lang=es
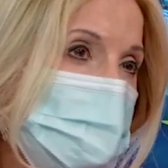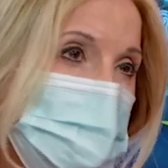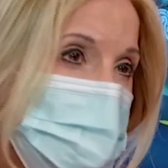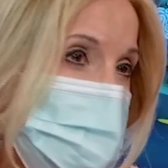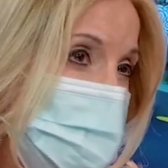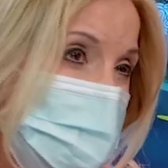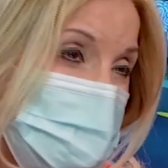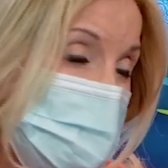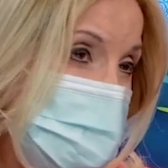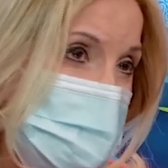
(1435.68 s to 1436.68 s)
más, de
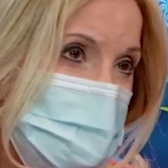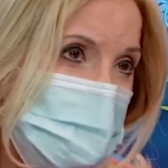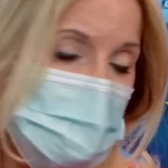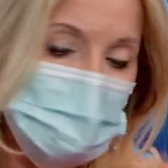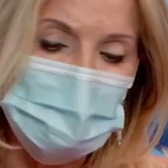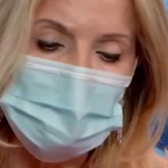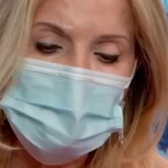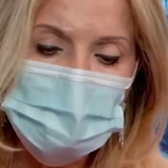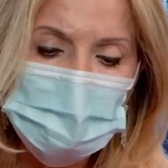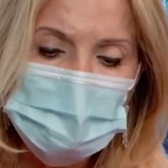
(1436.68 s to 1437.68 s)
20 personas o más.
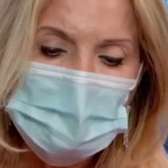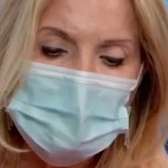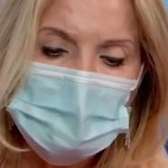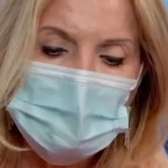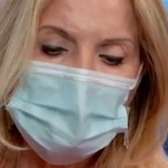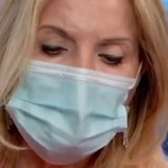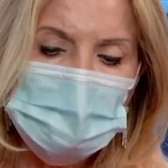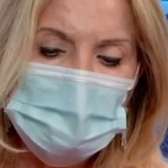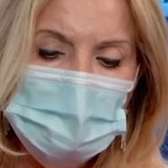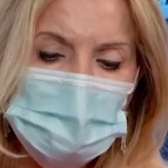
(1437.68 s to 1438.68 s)

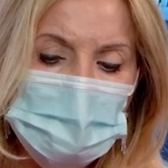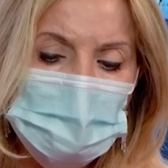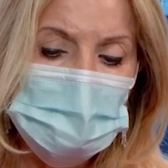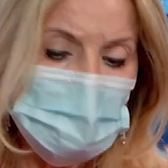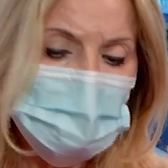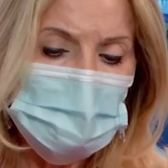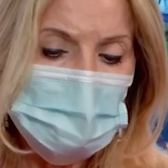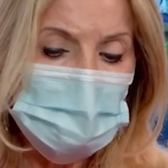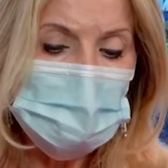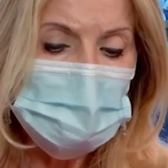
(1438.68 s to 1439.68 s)
Eh,
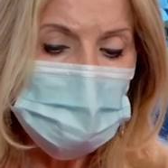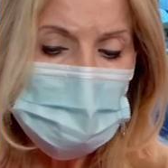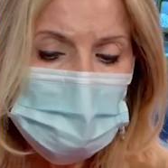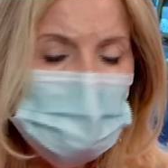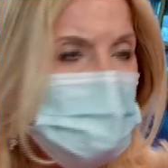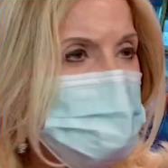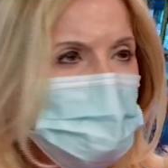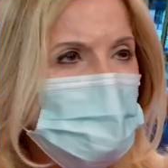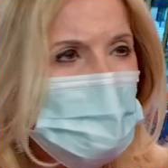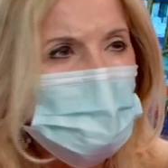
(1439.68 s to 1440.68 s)
evidentemente tienes,
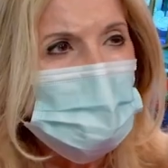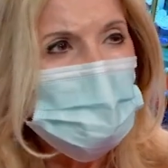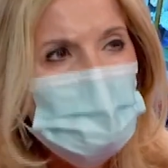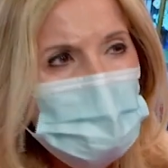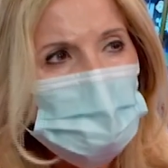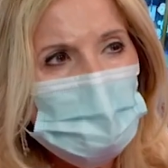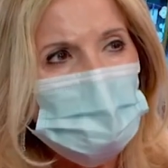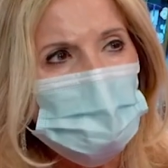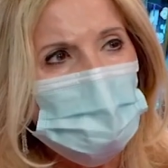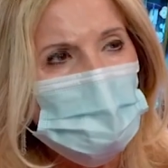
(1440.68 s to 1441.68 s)
hay, muchísimas muchísima gente
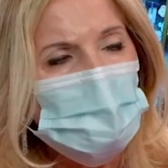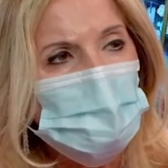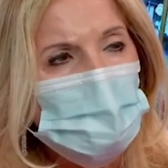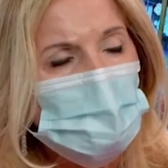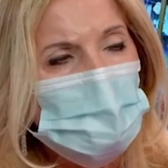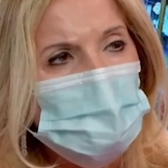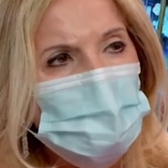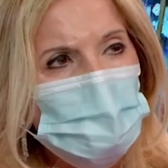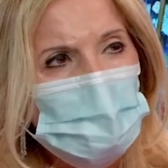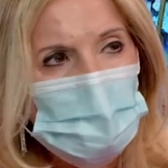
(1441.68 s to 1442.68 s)
trabajando en, el
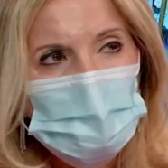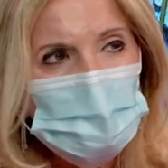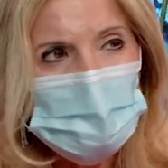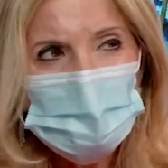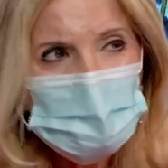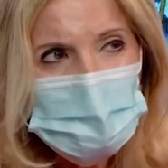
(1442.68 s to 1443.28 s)
CHUS, aproximadamente